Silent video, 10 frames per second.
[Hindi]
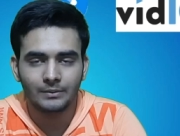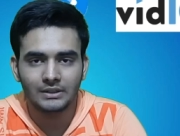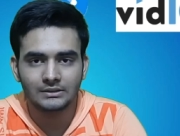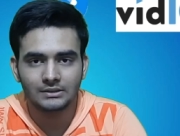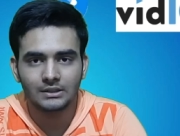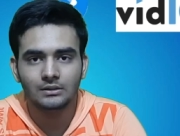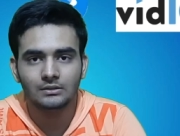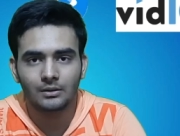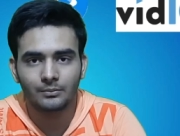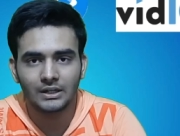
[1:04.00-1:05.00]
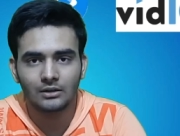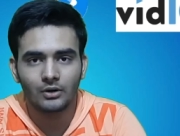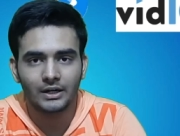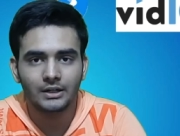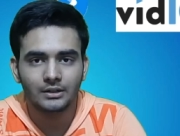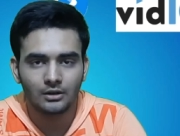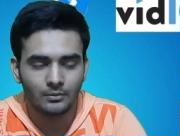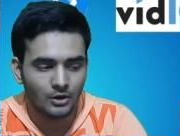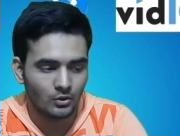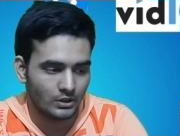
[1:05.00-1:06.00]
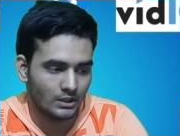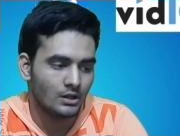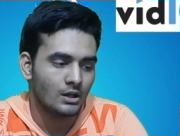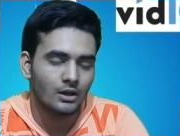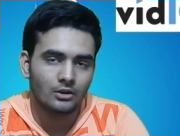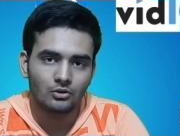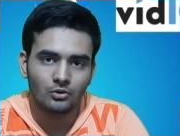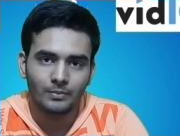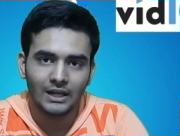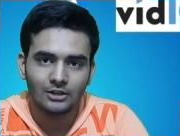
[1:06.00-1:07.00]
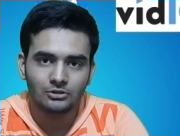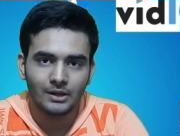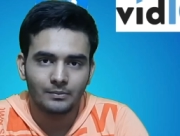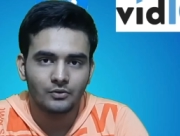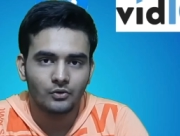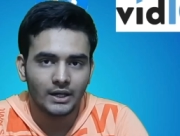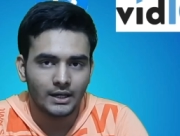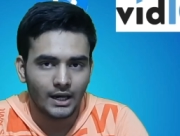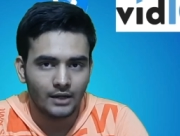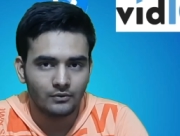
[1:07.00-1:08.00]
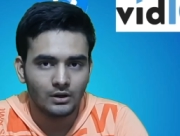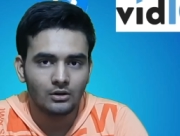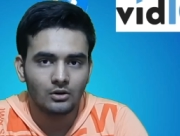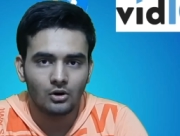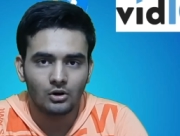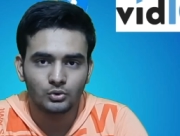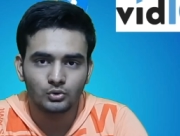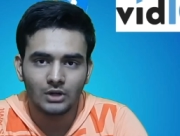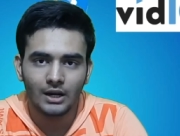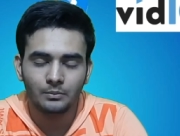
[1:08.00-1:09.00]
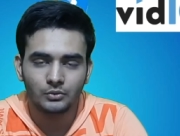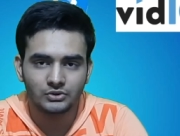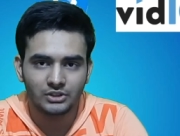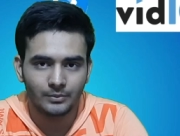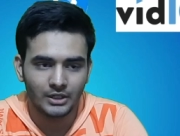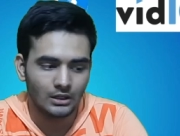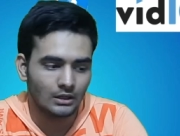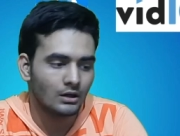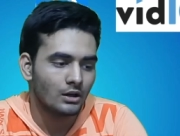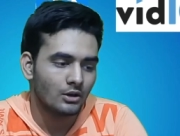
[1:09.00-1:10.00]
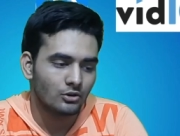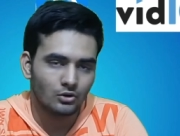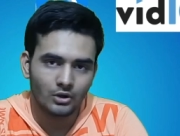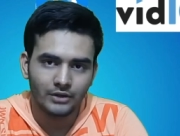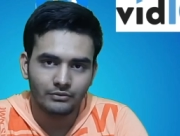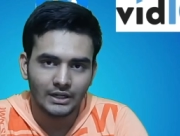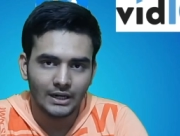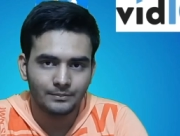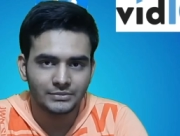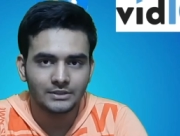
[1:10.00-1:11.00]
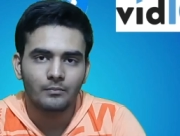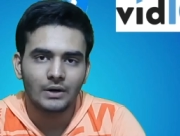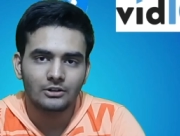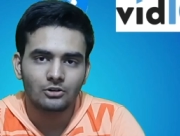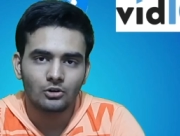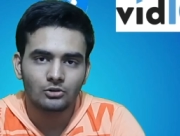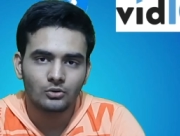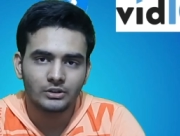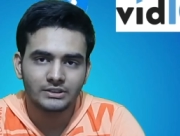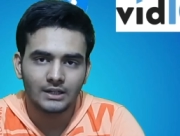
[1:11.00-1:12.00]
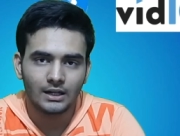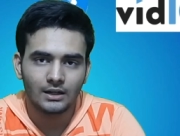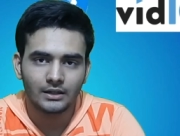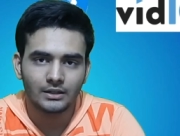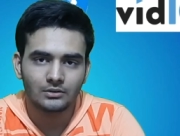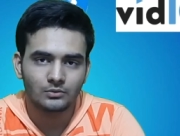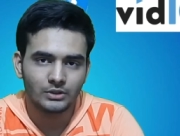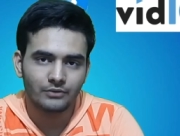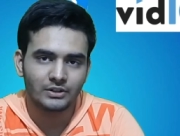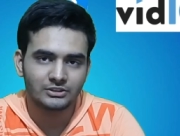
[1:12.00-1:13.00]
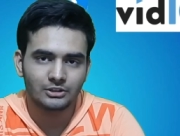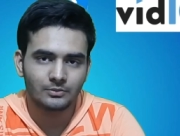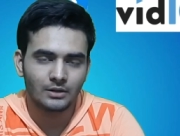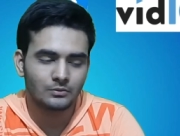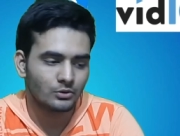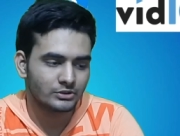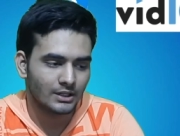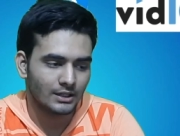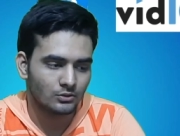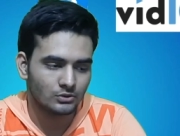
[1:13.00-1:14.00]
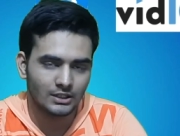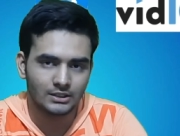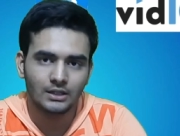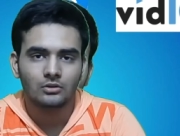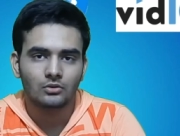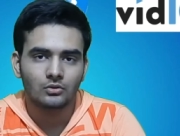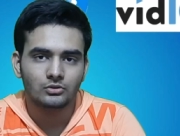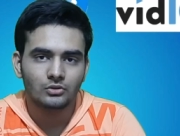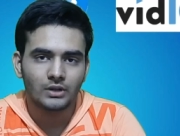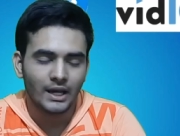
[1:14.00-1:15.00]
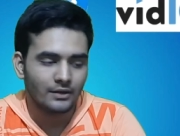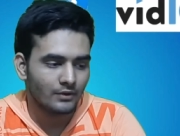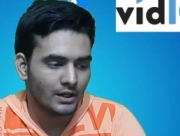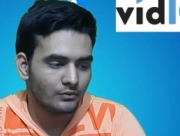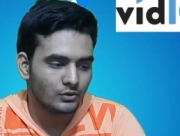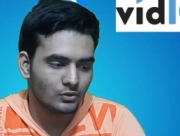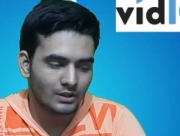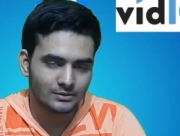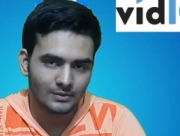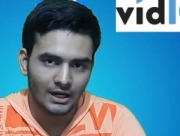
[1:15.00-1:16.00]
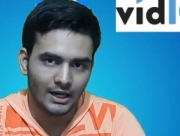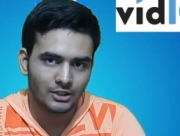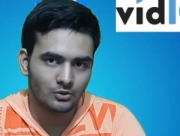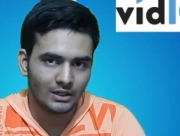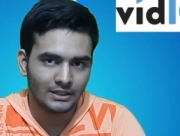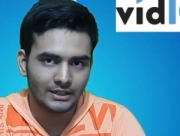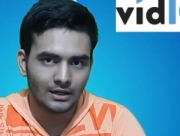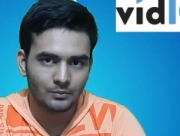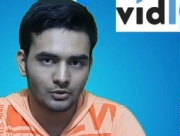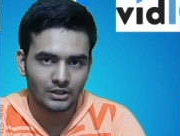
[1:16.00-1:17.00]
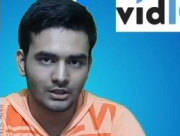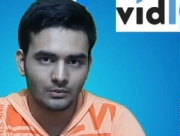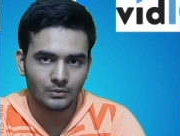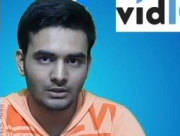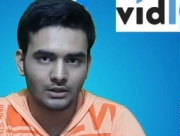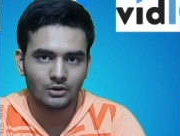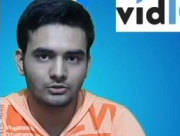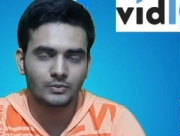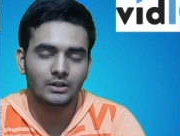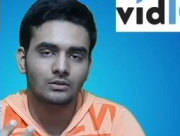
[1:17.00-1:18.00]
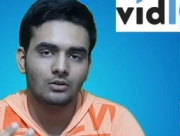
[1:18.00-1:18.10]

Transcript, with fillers: फ्री में इनसे थंबनेल को एडिट कर पाओगे तो पहला जो ऐप है वो है कैनवा और दूसरा है पोस्टर मेकर दोनों ही फ्री ऐप्स हैं बट दोनों थोड़े से अलग हैं उनके फंक्शंस मतलब थोड़े से अलग हो जाते हैं तो जो कैनवा है वो थोड़ा सा मतलब हायर क्वालिटी का आपको देखने को मिलता है उसमें